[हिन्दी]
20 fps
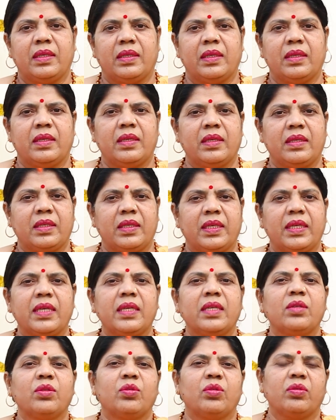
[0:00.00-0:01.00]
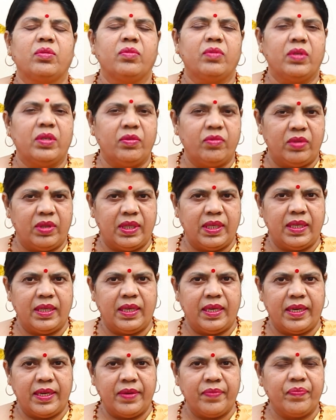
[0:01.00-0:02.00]
जैसे कि छः ऋतुएँ होती
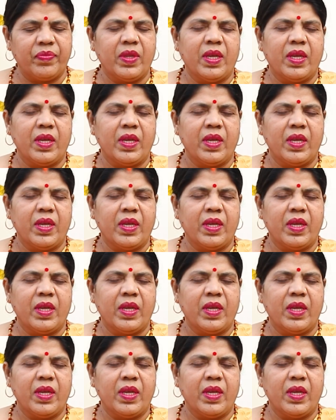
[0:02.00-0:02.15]
हैं